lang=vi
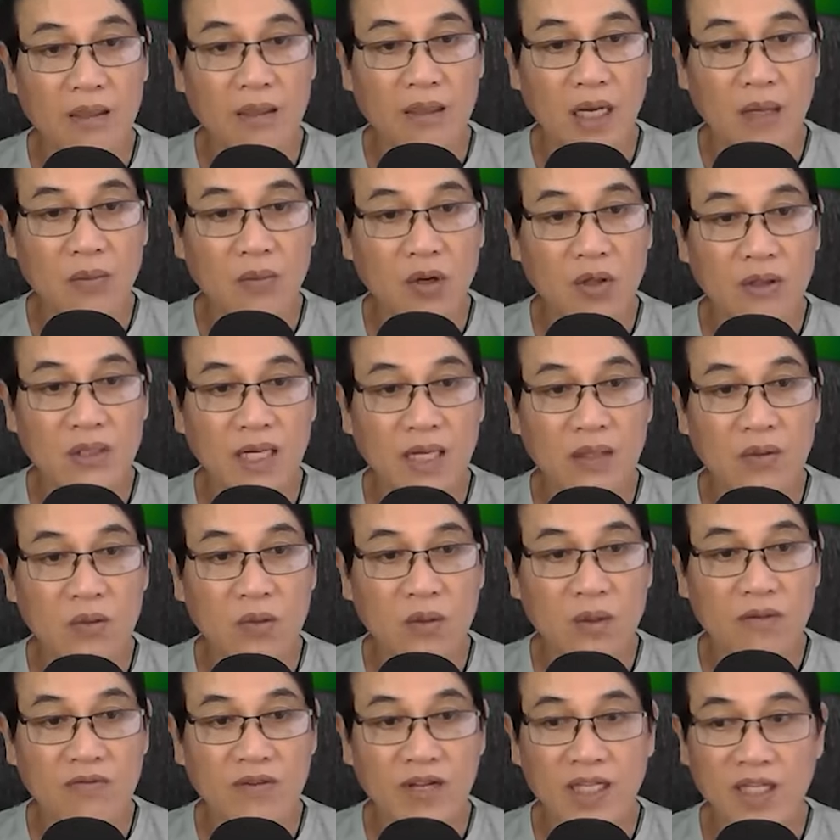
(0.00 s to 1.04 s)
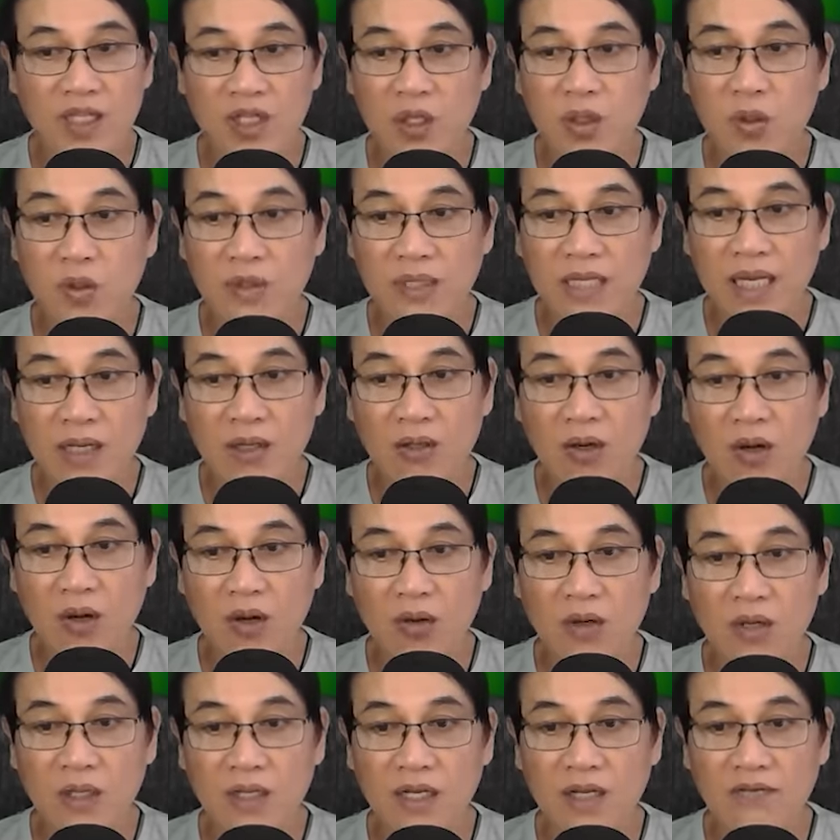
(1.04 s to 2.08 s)
lại muốn Thành Quân phải dìu dắt
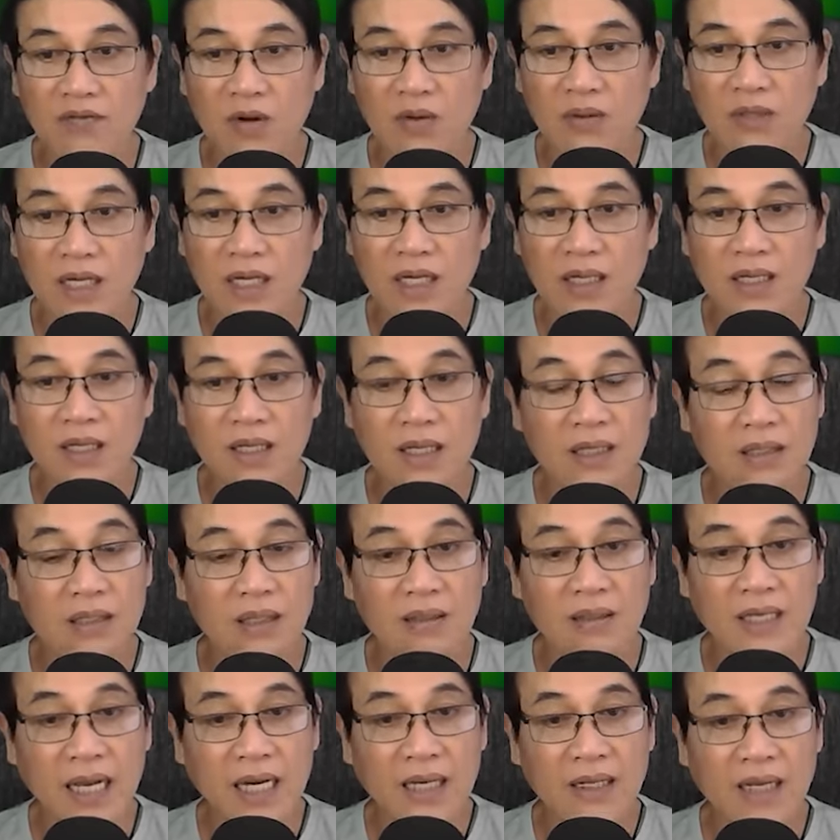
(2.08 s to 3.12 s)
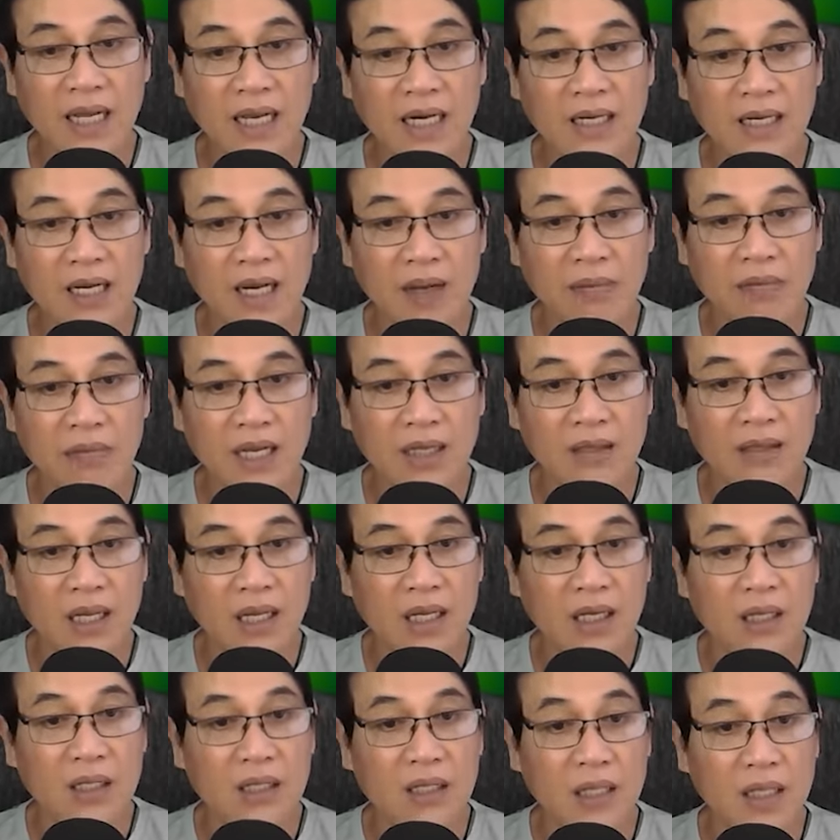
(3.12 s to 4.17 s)
con của người phụ nữ đã từng đánh anh em anh.
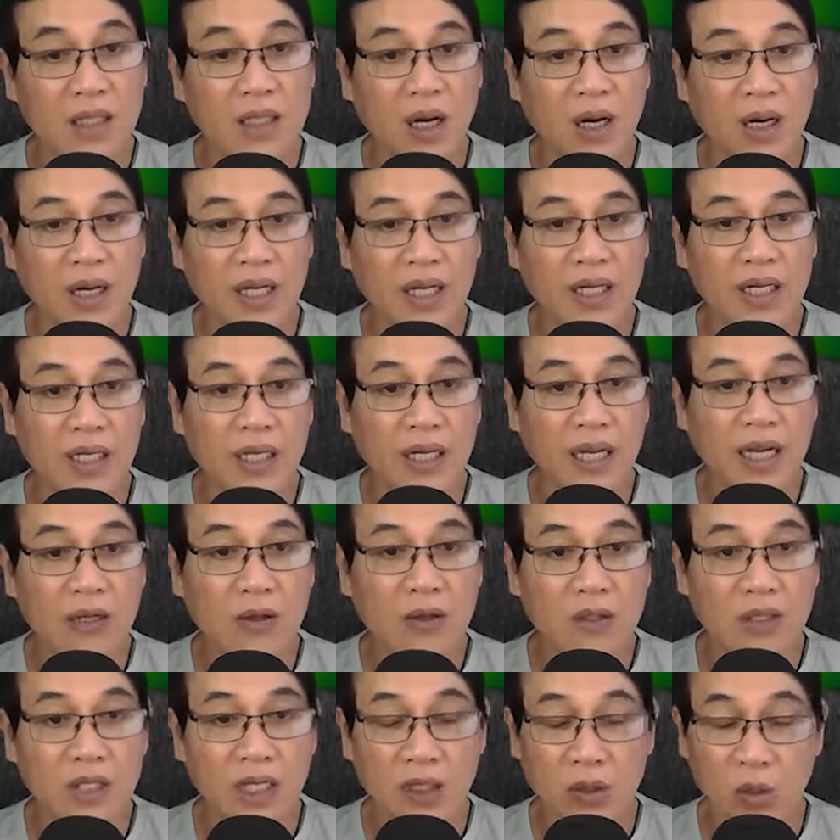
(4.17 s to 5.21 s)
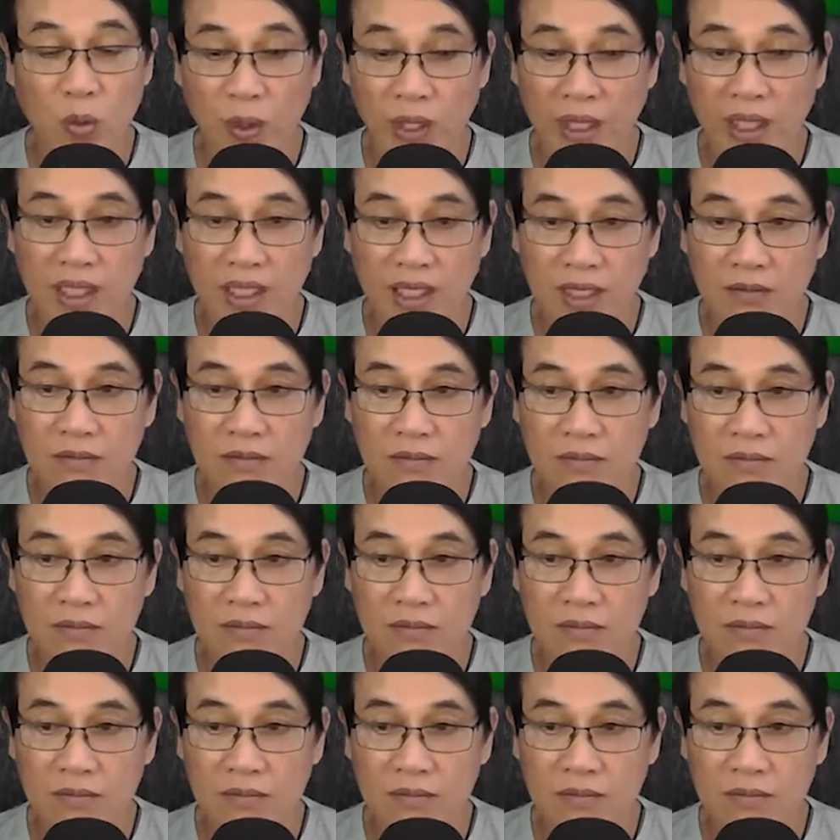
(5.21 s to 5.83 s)
Thử hỏi anh có tình nguyện không?